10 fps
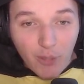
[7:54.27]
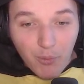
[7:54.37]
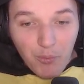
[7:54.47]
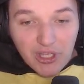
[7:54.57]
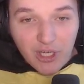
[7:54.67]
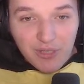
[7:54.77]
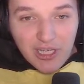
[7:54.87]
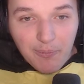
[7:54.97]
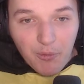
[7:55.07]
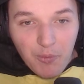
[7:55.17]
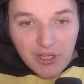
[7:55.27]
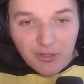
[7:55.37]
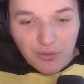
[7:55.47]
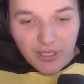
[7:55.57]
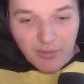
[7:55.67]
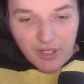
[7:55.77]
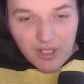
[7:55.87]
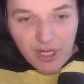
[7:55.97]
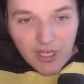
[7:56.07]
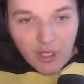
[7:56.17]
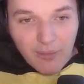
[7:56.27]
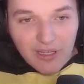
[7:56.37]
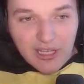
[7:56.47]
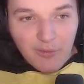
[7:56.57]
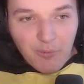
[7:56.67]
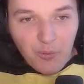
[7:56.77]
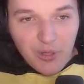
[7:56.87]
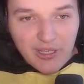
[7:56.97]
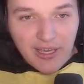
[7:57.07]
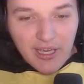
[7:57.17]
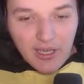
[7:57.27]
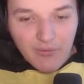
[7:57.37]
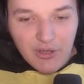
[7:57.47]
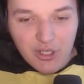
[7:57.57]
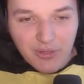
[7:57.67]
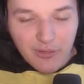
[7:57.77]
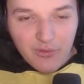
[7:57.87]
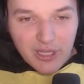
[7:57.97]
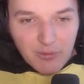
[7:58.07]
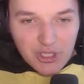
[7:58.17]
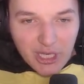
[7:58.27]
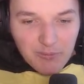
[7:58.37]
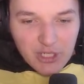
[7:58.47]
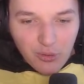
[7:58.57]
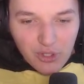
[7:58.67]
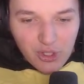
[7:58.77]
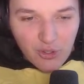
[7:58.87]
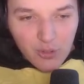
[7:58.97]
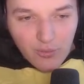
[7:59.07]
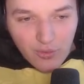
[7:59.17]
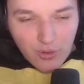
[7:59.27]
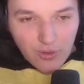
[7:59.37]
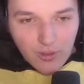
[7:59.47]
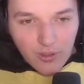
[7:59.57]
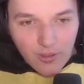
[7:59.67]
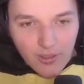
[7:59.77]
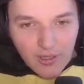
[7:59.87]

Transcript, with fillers: półpłytką, nie, nie, półpłytkę tutaj możesz. Normalnie, dawaj półpłytkę. Weź ją, tam ta, musisz tak przykucnąć. Ale on tu dał,